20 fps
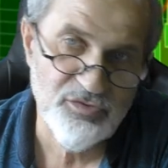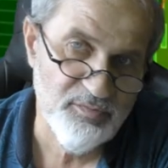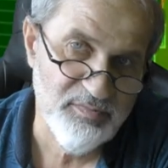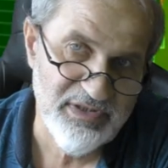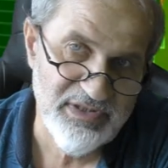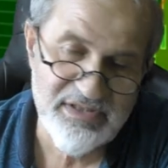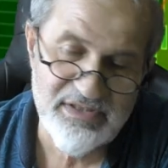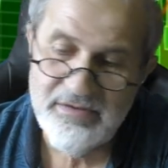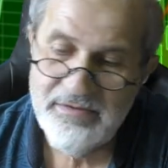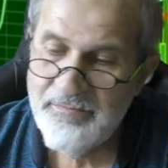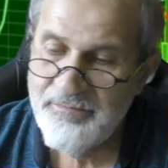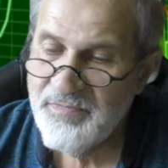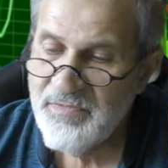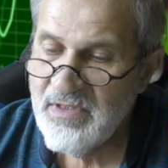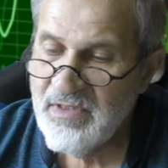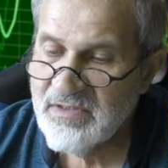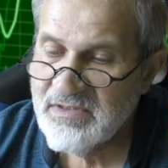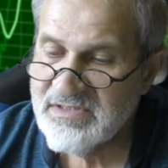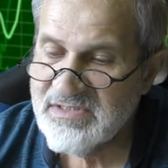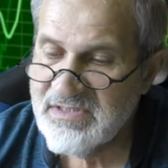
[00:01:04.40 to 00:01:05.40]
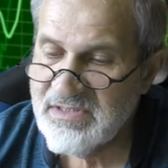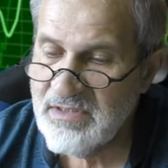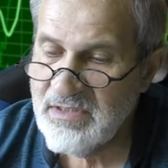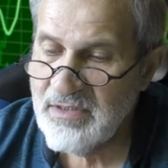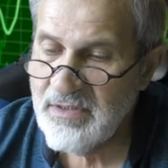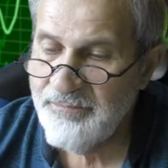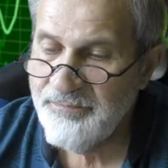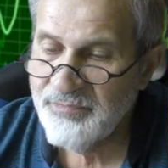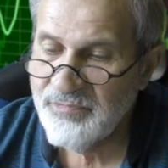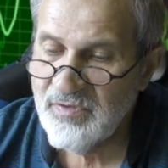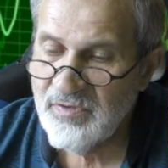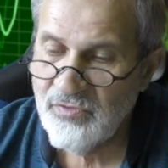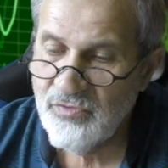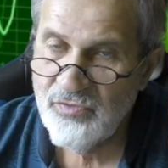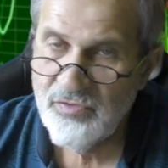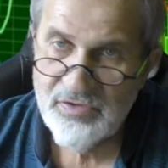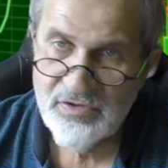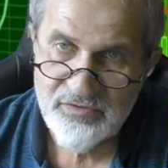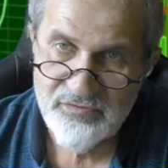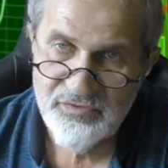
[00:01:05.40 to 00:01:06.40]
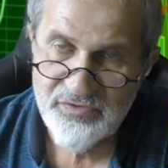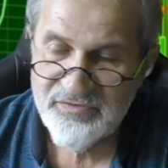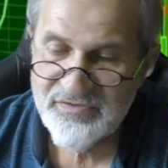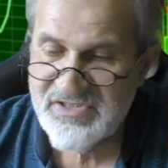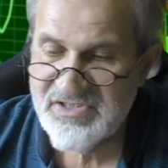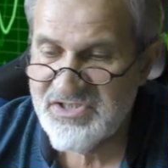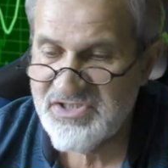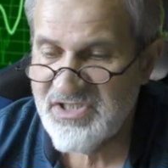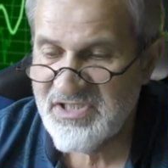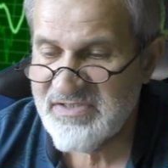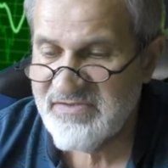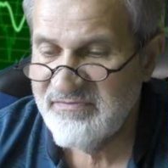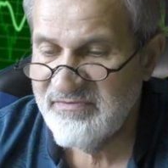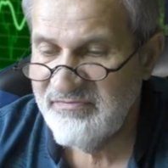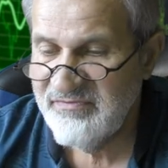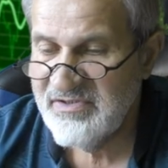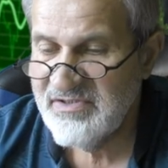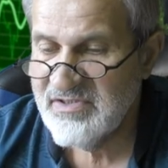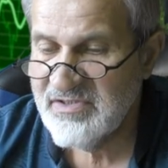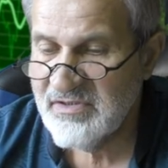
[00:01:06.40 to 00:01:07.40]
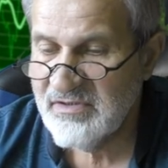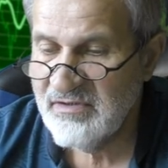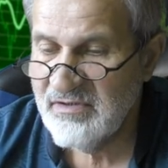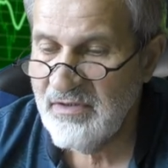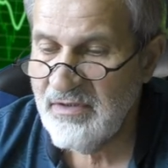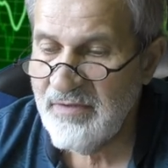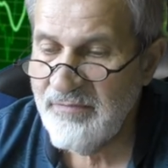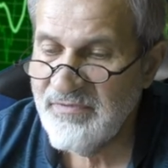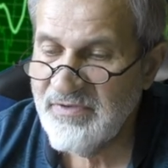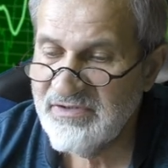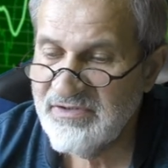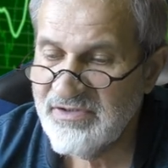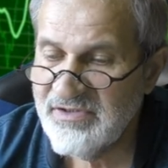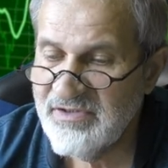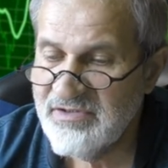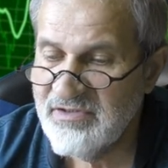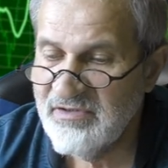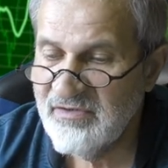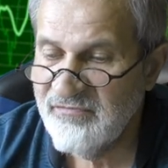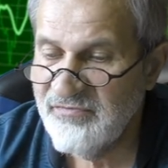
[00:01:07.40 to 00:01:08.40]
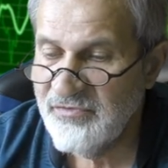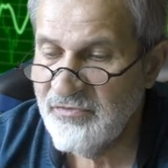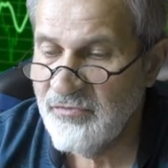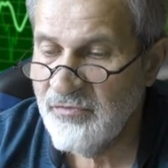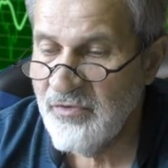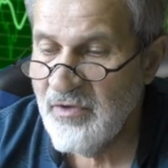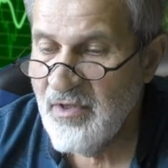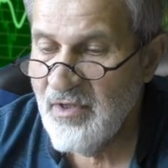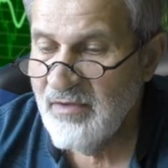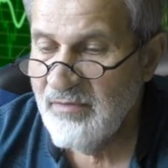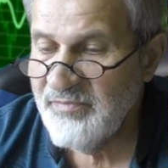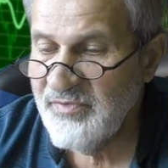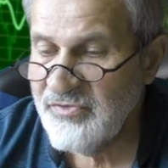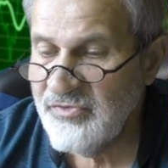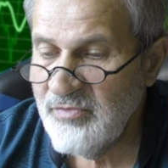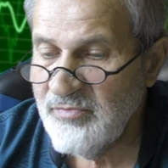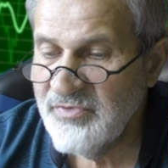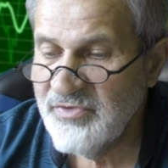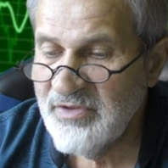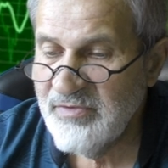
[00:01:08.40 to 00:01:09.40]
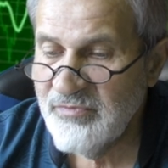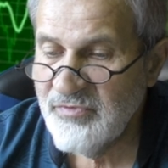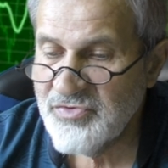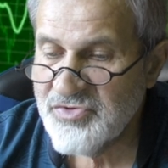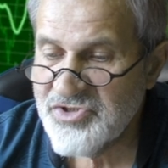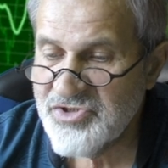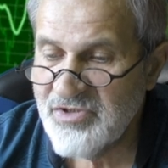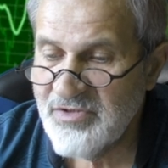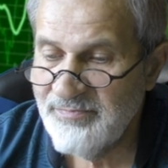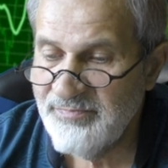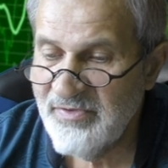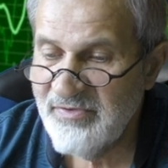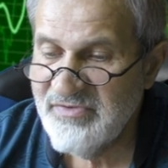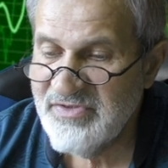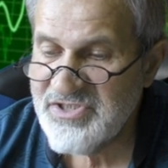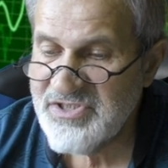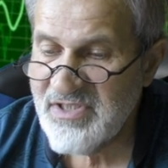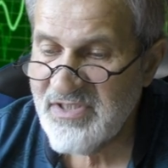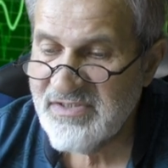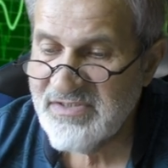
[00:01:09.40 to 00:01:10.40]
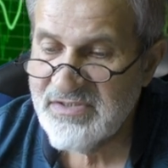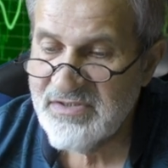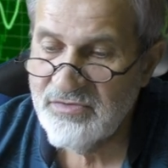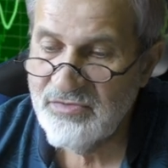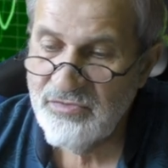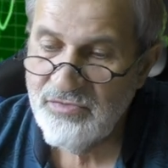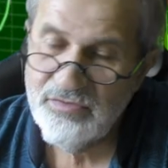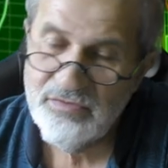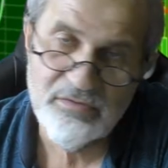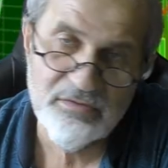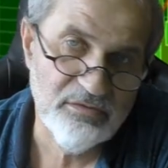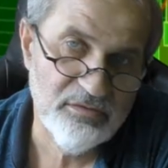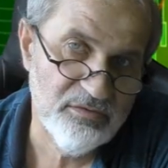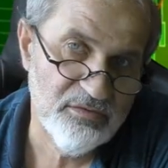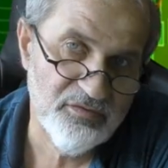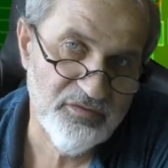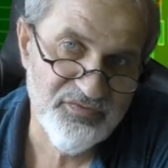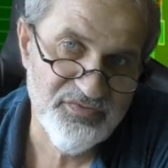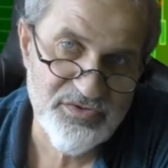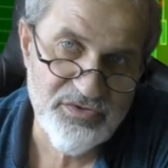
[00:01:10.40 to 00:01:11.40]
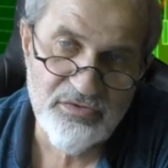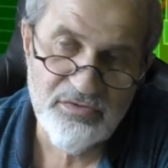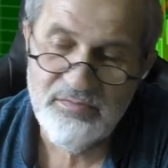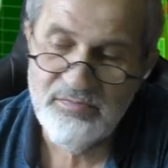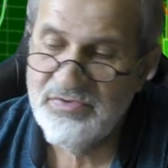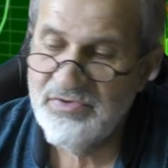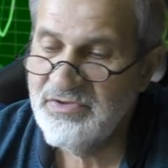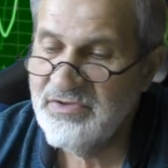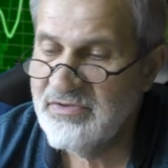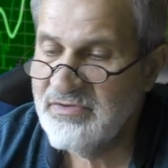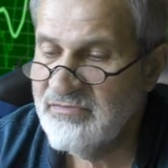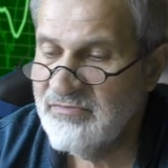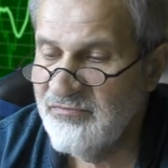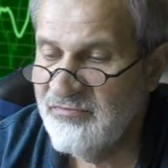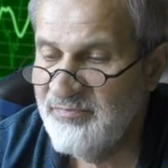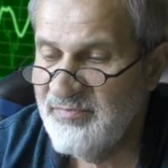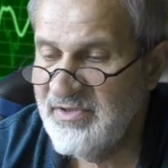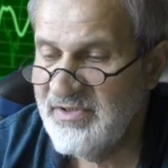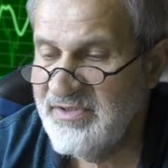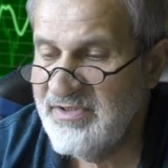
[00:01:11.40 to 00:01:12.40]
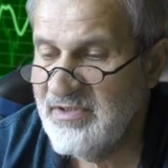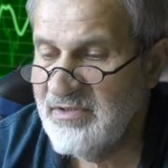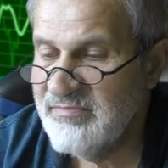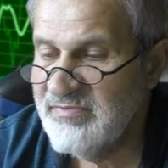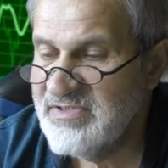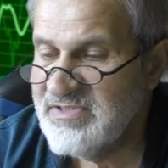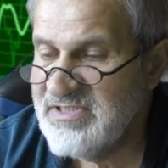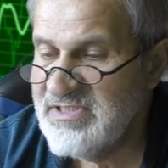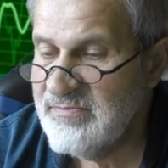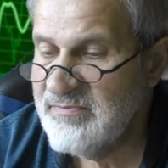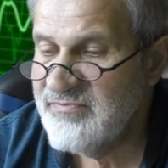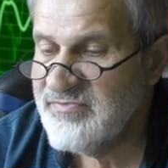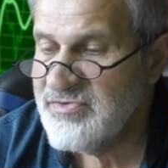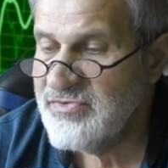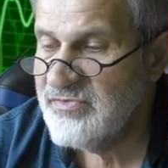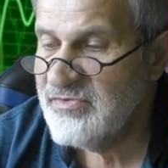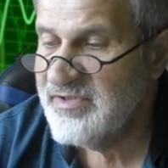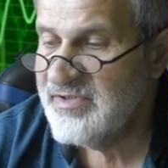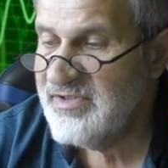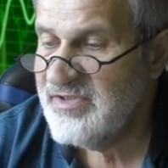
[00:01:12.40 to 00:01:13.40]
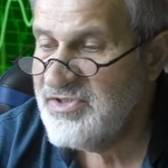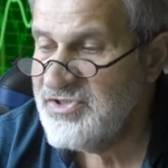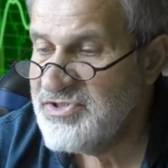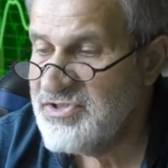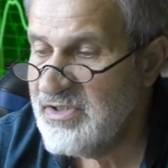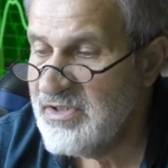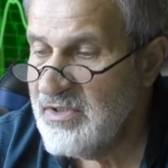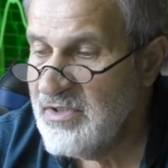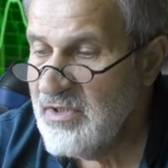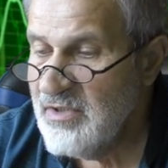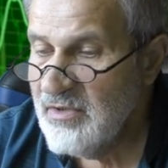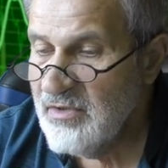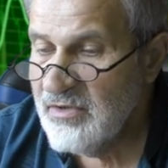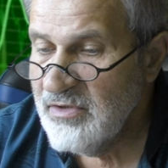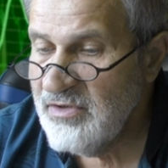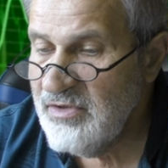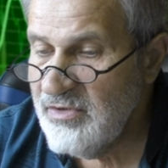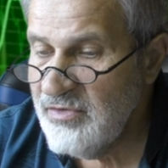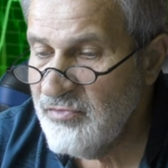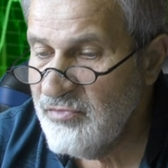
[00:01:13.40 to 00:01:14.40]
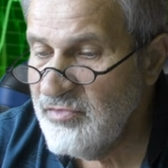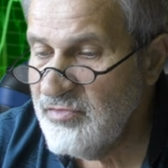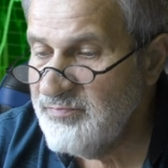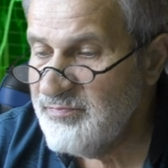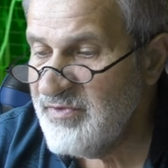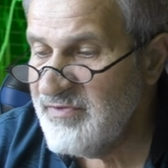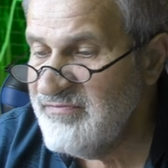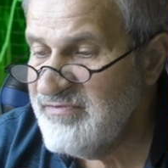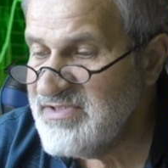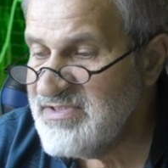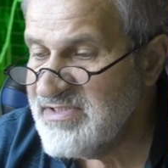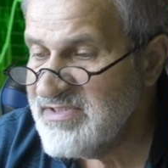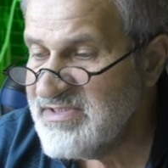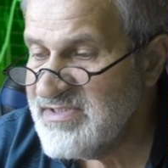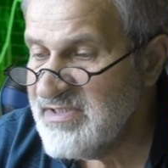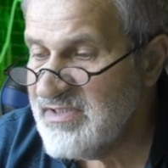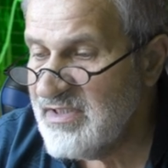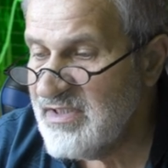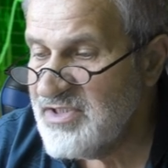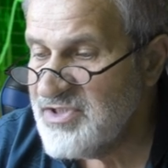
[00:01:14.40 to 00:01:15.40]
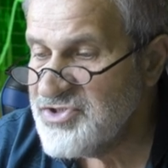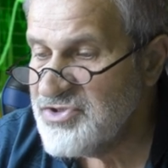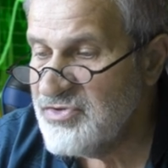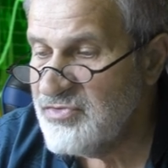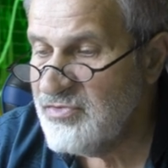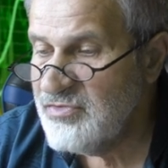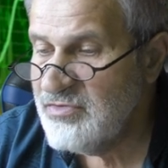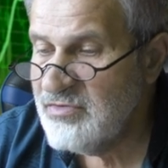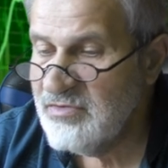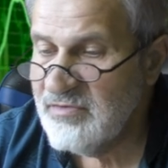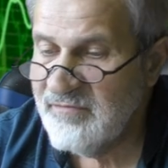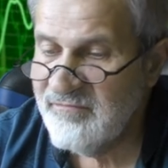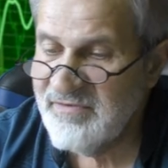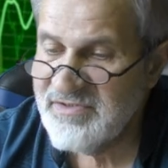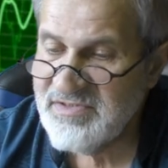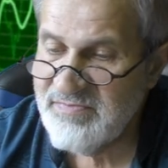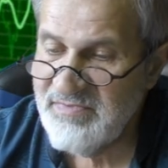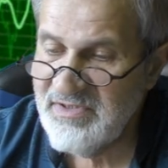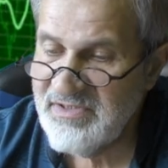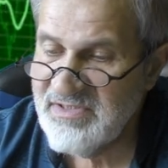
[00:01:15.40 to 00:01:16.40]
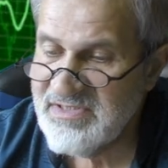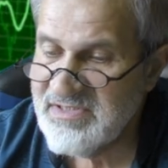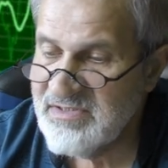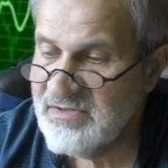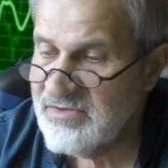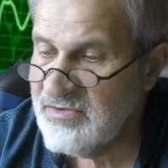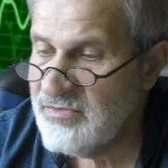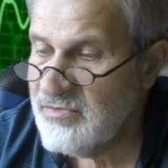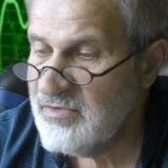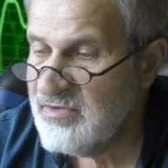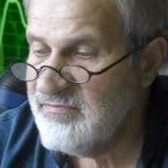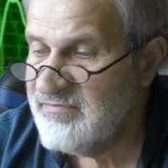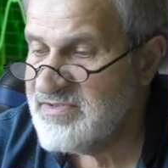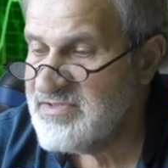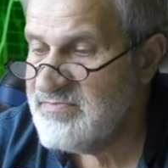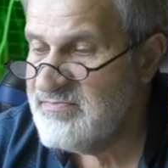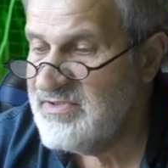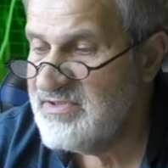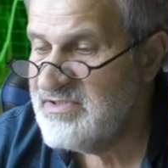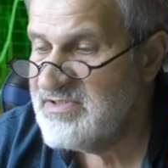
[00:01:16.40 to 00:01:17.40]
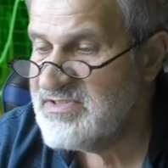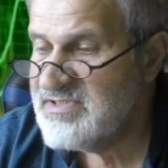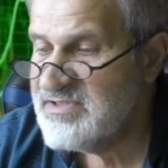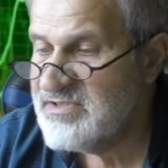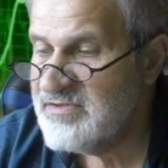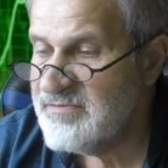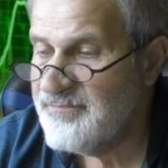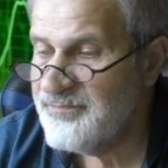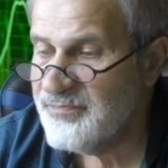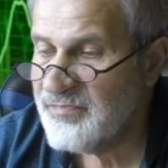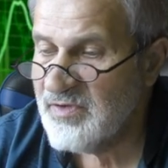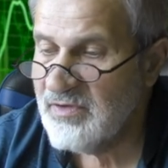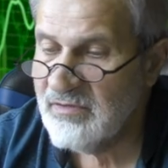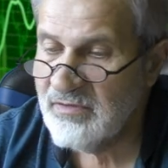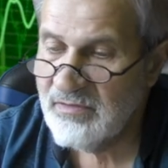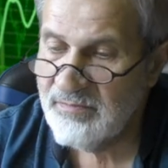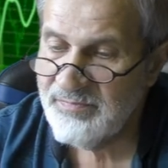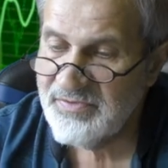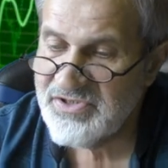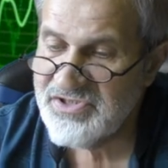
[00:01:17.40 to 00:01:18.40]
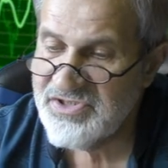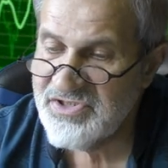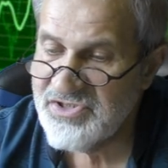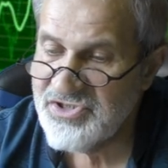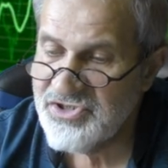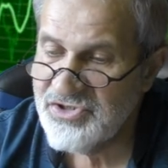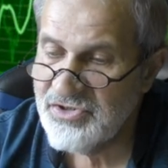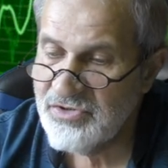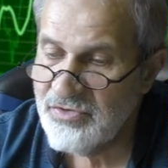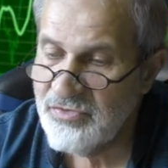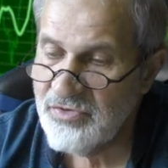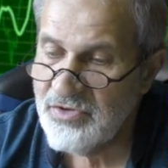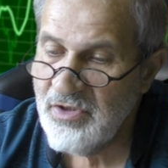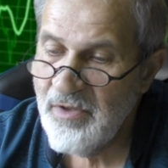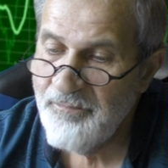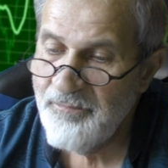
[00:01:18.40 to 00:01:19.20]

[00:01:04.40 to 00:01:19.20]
рублей, за доллар, вот сейчас вы видите, да, на трейдинг вью. Потом он немножечко повышался, ну, э, все было вполне объяснимо, все логично. И он повысился аж до 83-80, э, почти 4